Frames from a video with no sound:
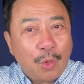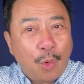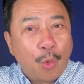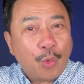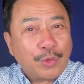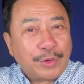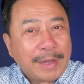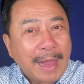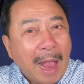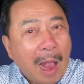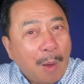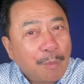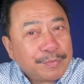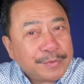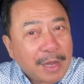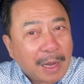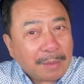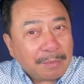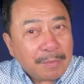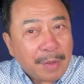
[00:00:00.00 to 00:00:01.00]
Ôi cha,
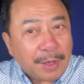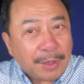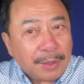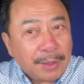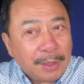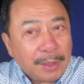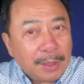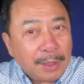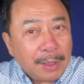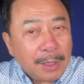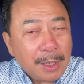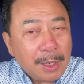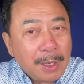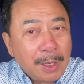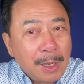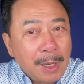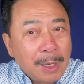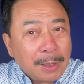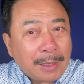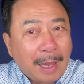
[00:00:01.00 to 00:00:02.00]
ổng giật mình.
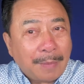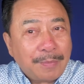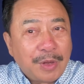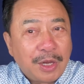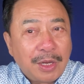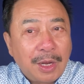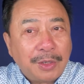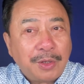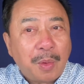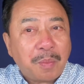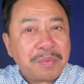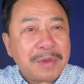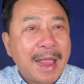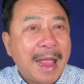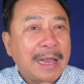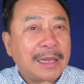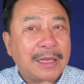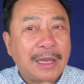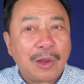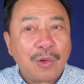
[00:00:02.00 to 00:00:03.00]
Tại vì ở trong
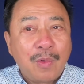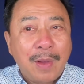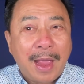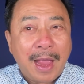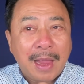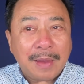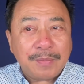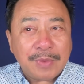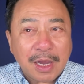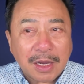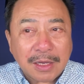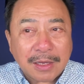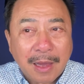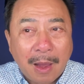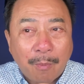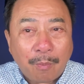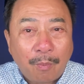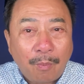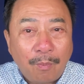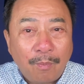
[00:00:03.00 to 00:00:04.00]
nhà chỉ có hai vợ
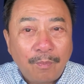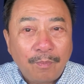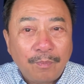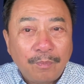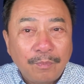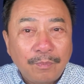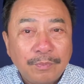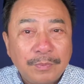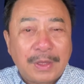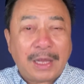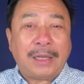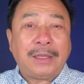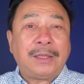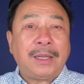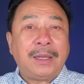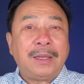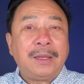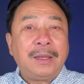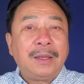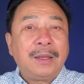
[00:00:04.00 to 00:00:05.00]
chồng. Vậy
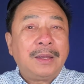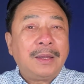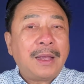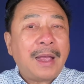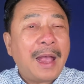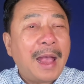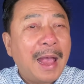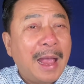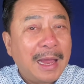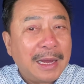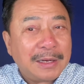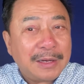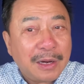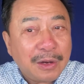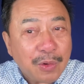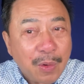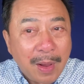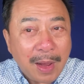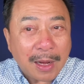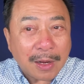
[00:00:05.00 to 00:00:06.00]
thì ai
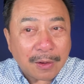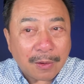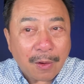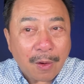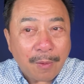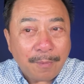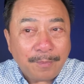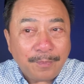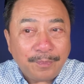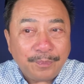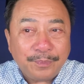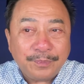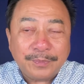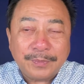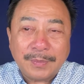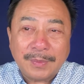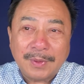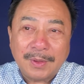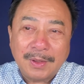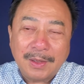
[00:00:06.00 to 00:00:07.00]
đứng đó ăn cơm?
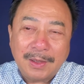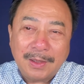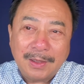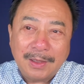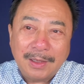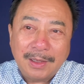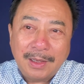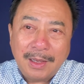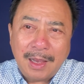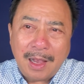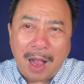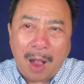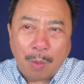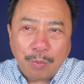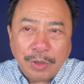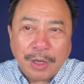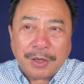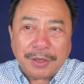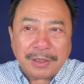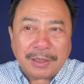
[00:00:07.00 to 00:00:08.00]

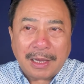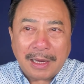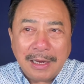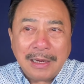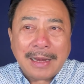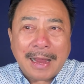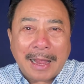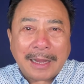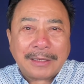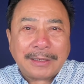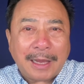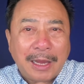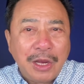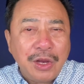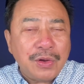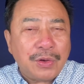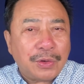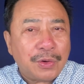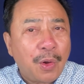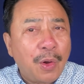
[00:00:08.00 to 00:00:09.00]
Ổng nhìn kỹ lại thấy
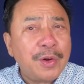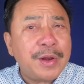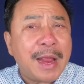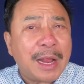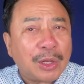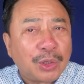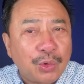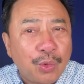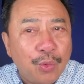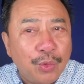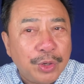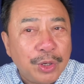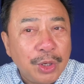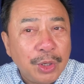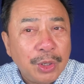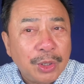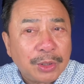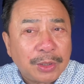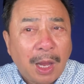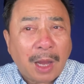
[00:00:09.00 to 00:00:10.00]
người đó đen thui,
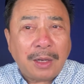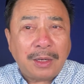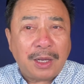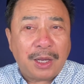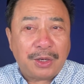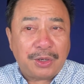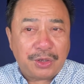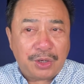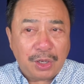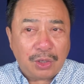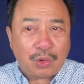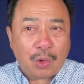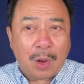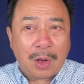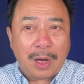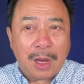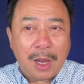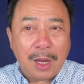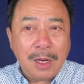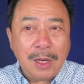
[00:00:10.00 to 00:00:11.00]
thân hình rất to
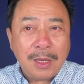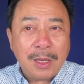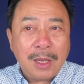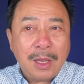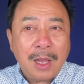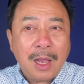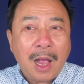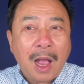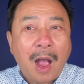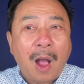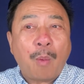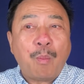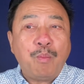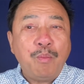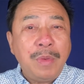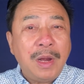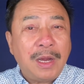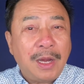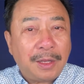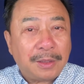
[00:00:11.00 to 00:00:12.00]
lớn.
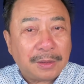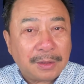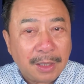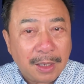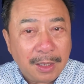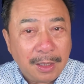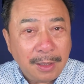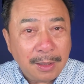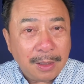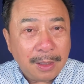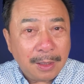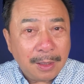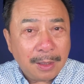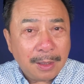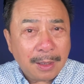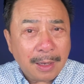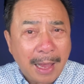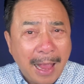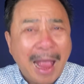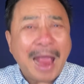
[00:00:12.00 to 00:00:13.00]
Ổng mới lên tiếng:
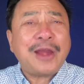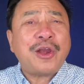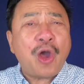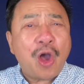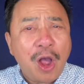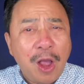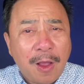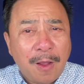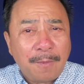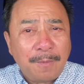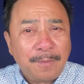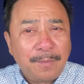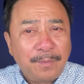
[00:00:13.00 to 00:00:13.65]
ai đó?